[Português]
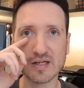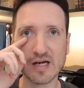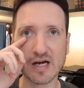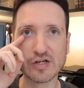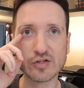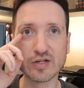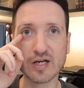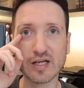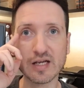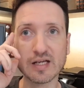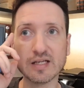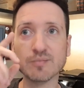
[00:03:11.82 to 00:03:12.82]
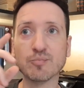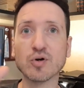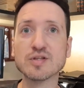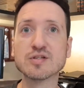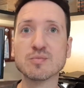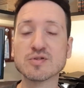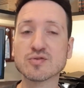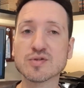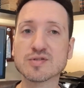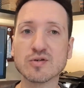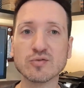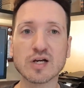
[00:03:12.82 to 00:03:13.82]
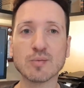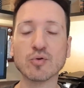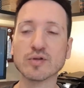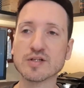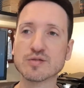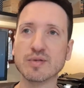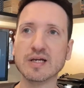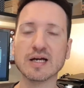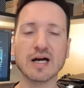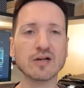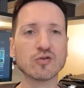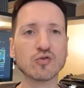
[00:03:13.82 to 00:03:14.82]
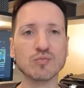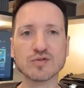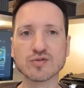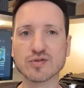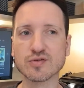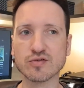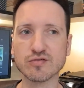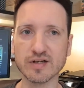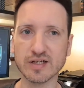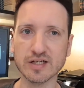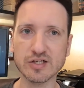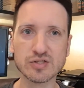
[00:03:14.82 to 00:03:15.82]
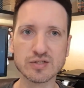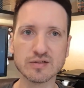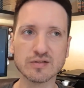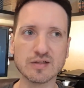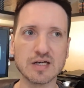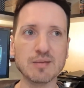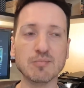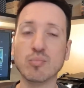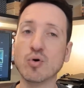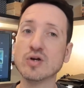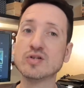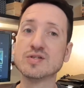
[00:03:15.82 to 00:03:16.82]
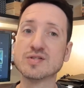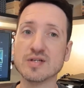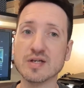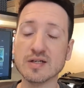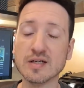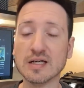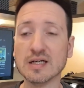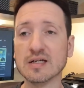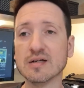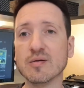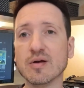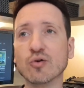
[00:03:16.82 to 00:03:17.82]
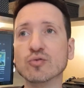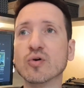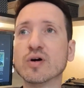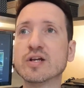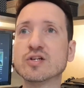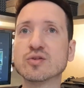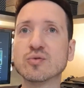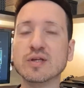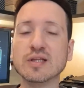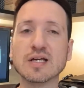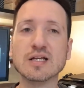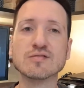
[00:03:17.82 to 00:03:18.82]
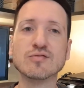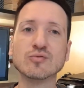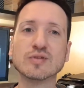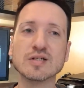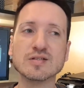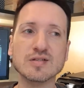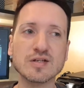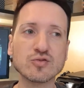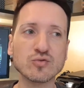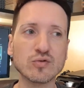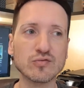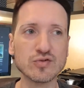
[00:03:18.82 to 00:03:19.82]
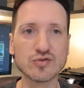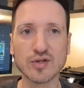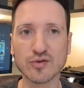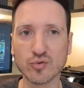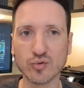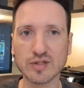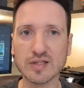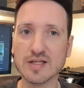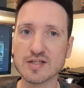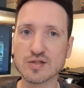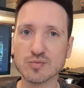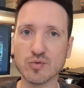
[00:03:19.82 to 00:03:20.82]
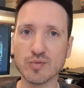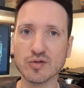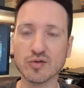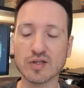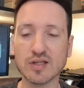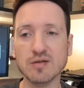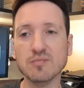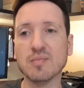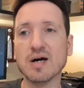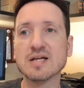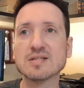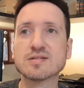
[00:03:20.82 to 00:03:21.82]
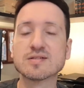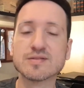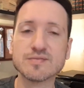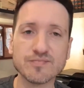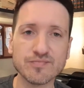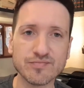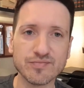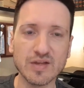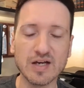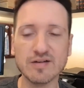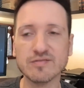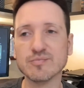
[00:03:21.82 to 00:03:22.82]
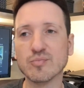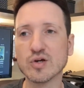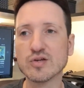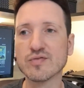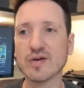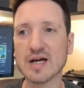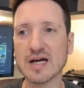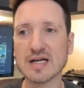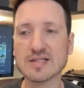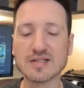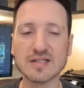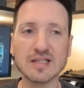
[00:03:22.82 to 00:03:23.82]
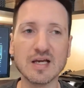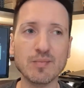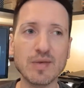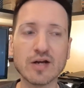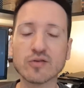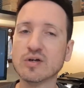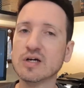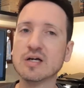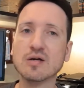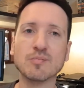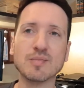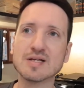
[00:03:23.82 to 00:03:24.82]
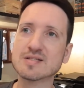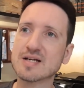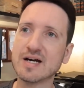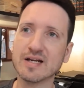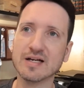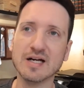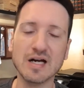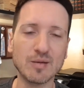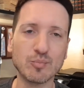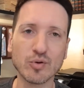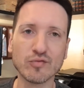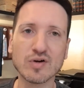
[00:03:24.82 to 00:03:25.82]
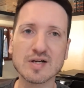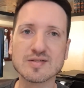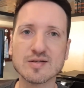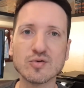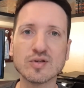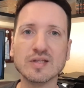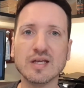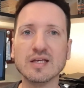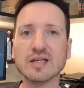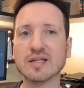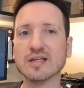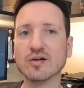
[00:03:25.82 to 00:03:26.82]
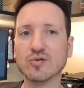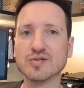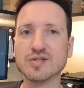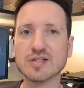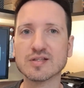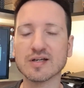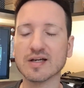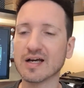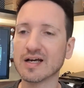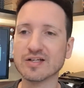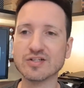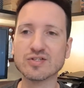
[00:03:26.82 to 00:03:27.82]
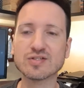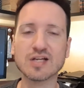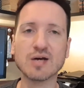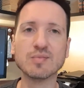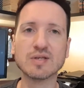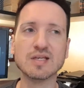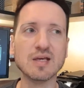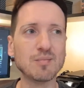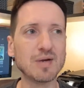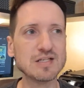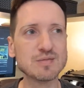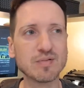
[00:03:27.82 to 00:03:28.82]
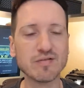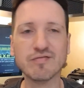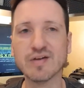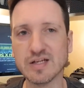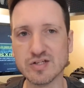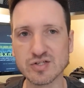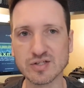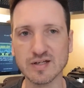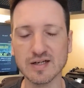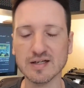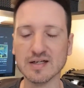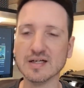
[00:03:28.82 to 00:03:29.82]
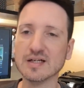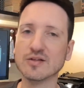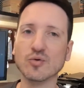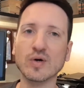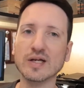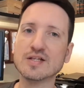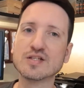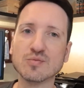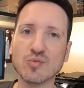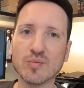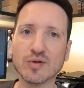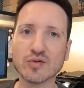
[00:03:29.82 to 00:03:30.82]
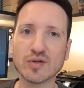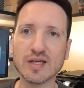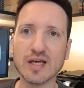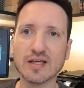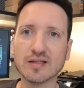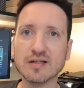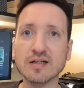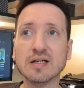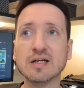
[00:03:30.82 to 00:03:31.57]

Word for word: Acredito que aquele ali pode ser uma situação, daqui a pouco deles brincarem com uma situação de variante, tá? Pode ser. Eu não acredito ainda que eles vão trazer de novo isso à tona nesse momento aqui, mas né? Pode ficar assim em aberto. Mas, cara, a provocação que tem aqui da Rosita, a gente sabe que é mais pra frente, né? Não é nesse momento aqui ainda.